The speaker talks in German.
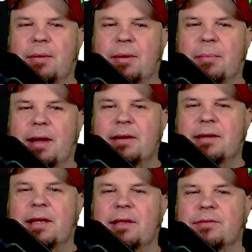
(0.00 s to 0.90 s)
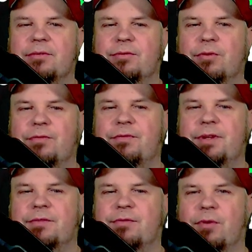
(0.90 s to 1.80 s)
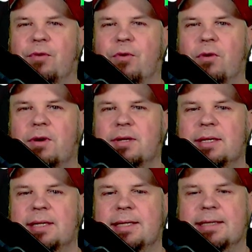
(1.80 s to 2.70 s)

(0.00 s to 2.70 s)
aber machen da so viel Furore,